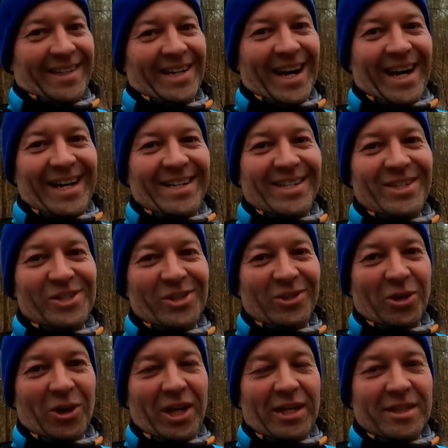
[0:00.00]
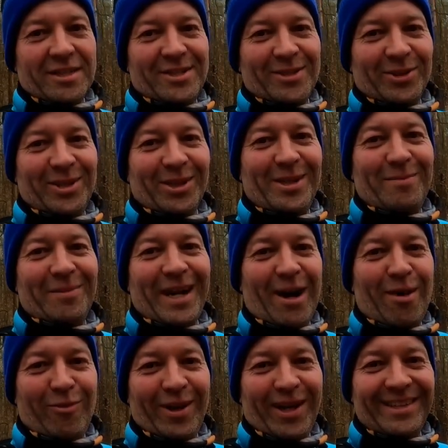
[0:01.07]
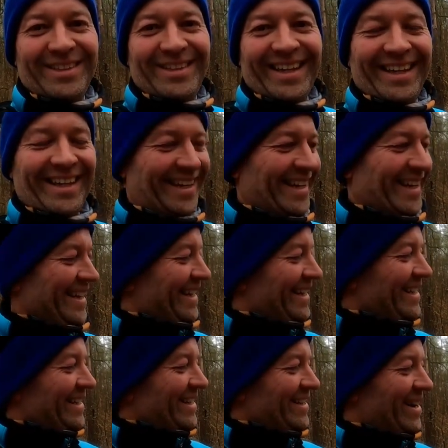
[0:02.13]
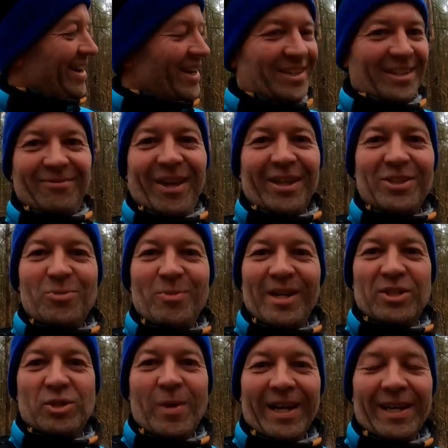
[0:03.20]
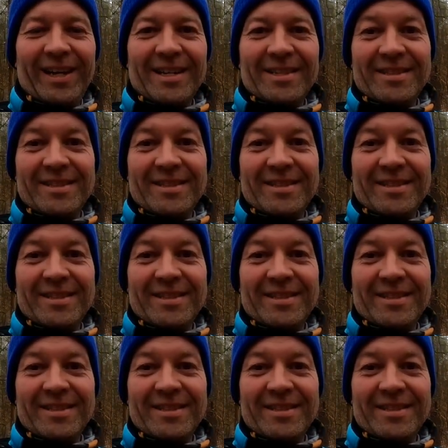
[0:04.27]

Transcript: Nein, nicht in Holland, sondern im Kaufland ja, den werde ich mir jetzt schmecken